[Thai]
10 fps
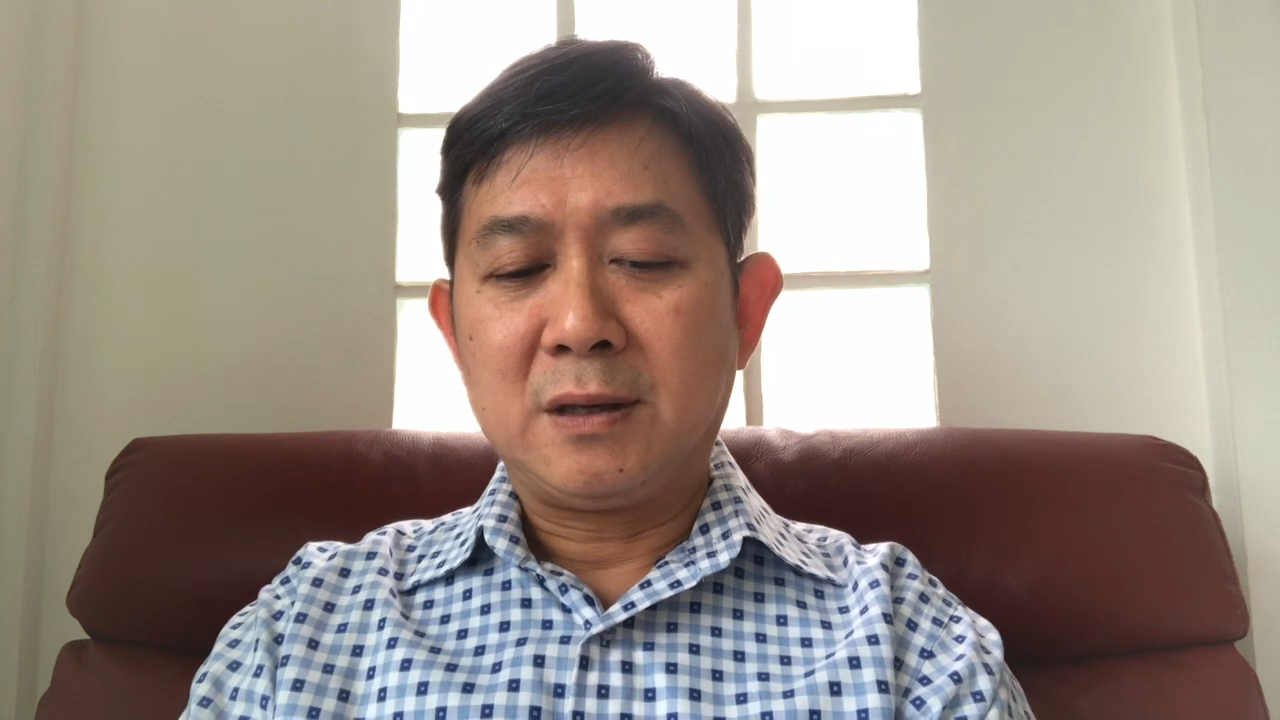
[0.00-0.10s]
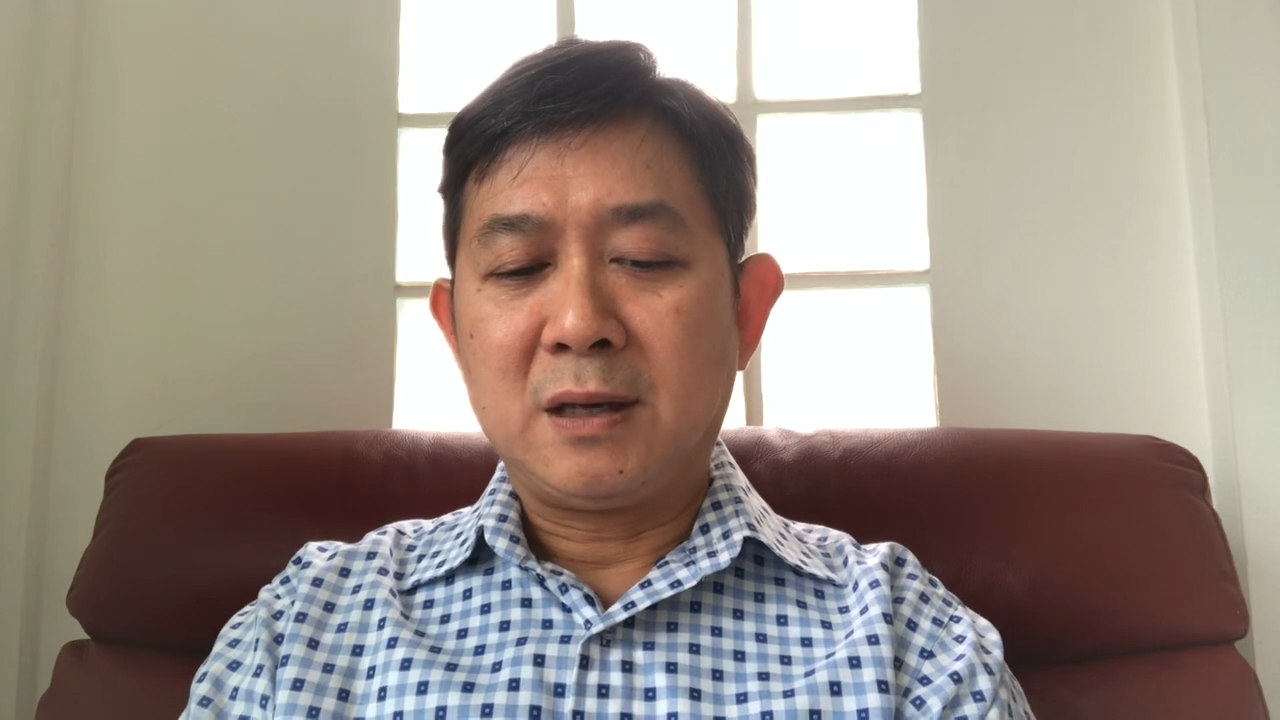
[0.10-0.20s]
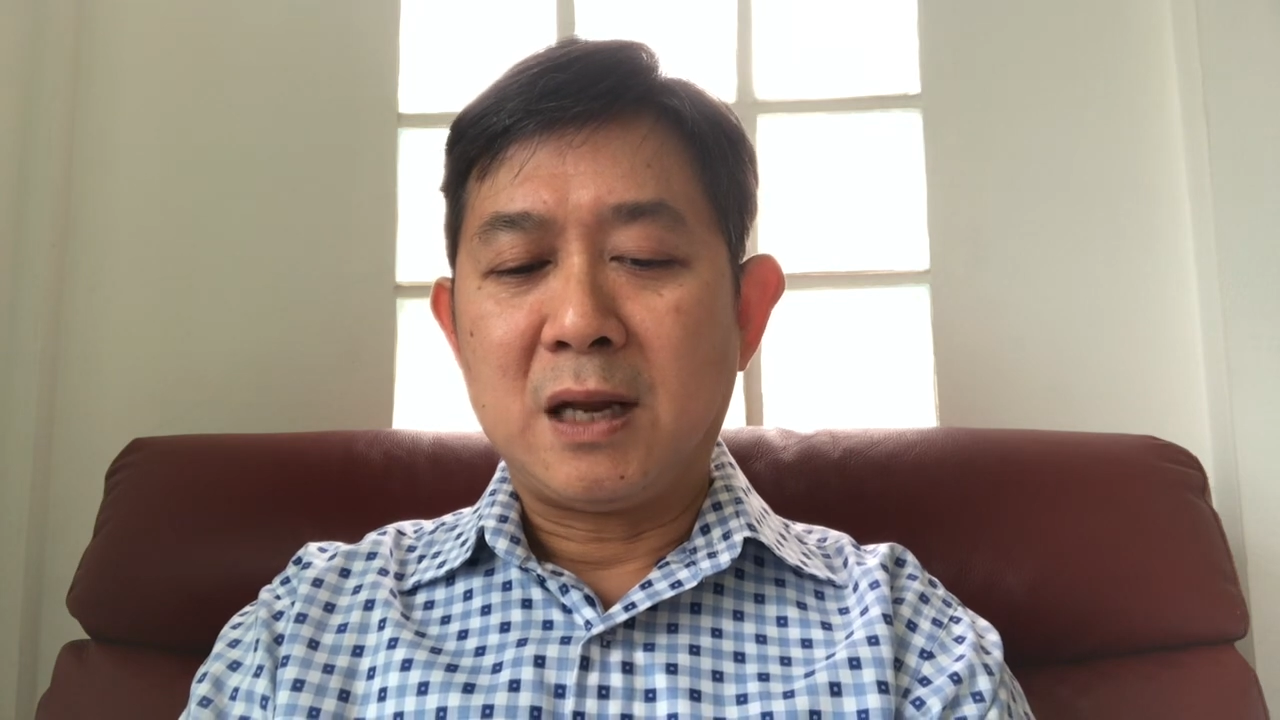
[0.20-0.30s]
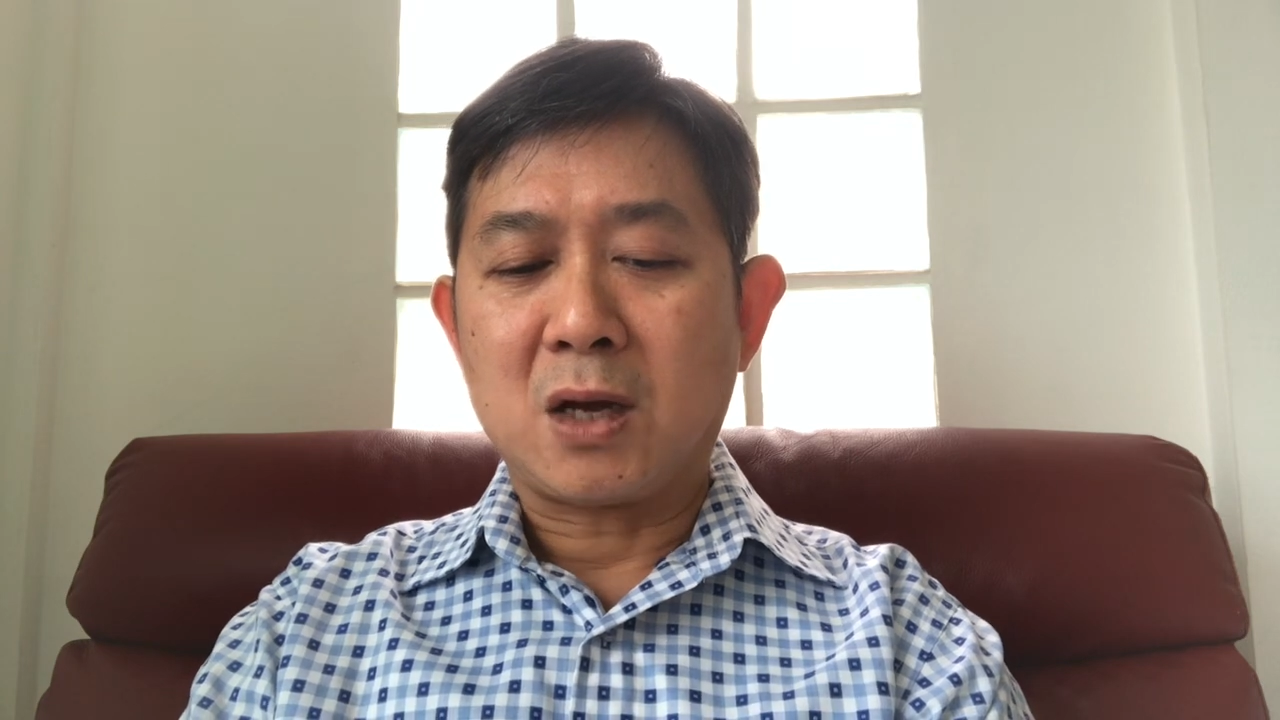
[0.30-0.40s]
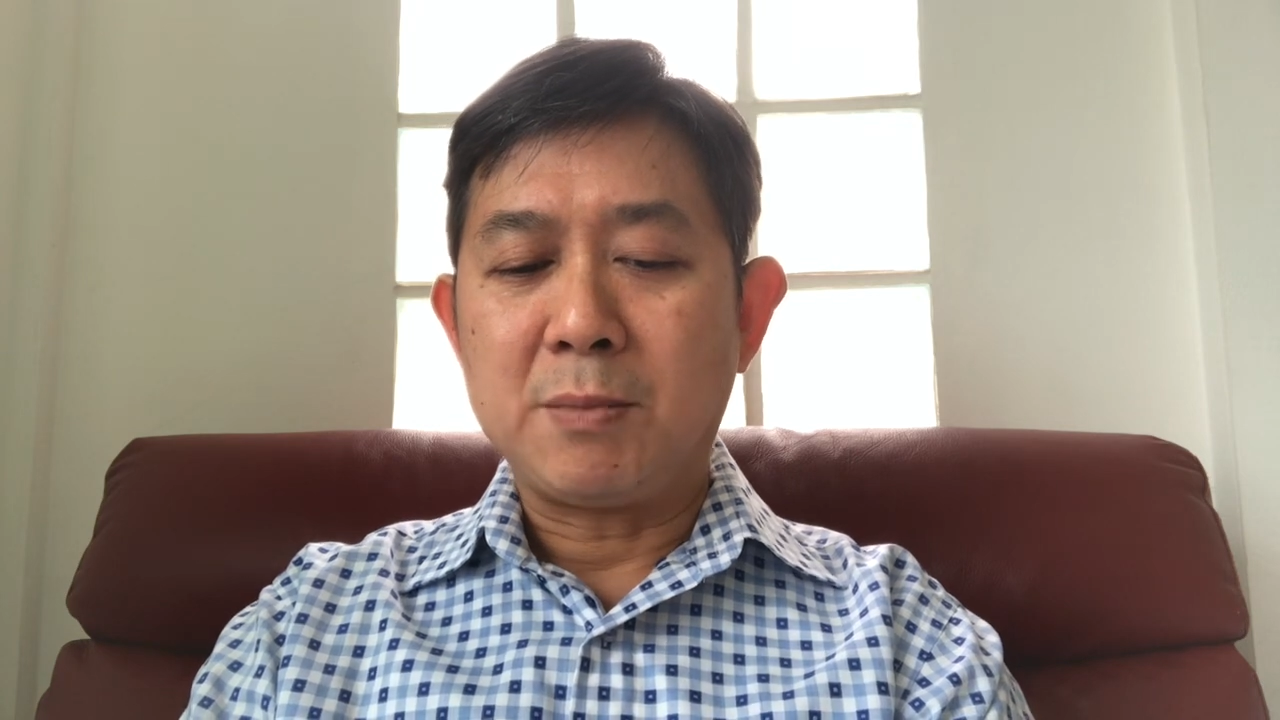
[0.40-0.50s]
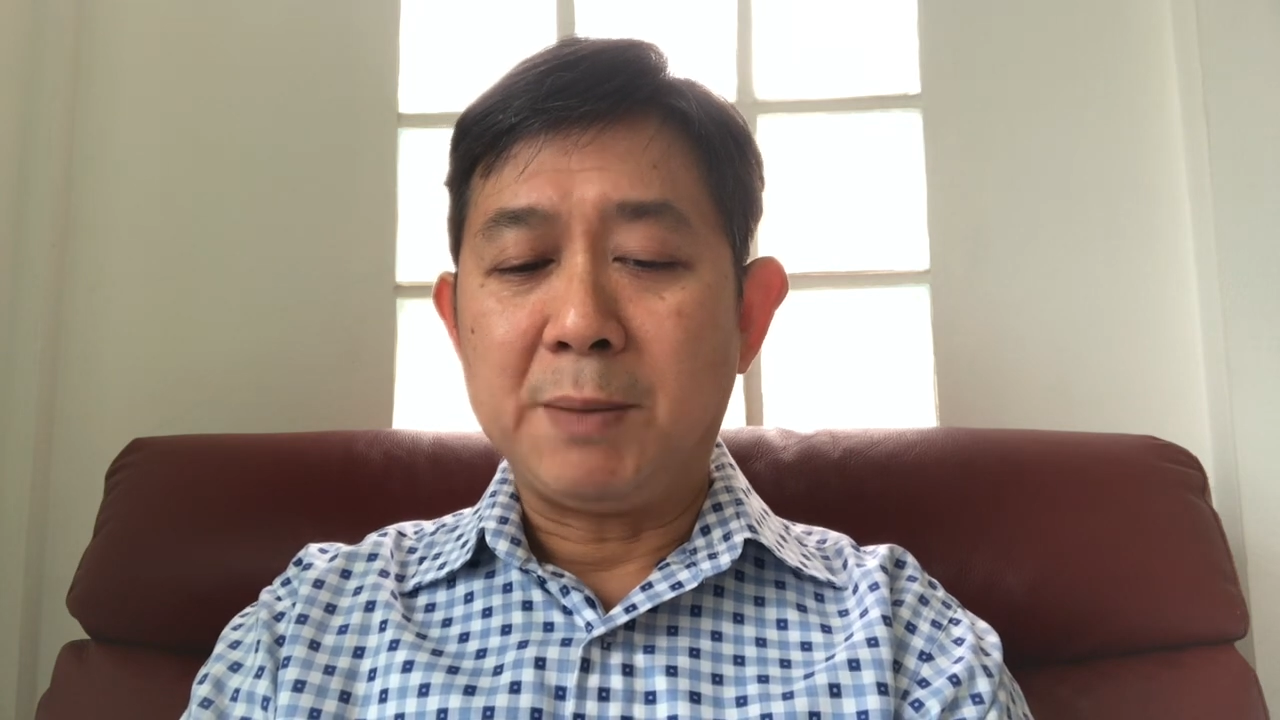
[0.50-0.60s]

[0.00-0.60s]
แล้วก็มี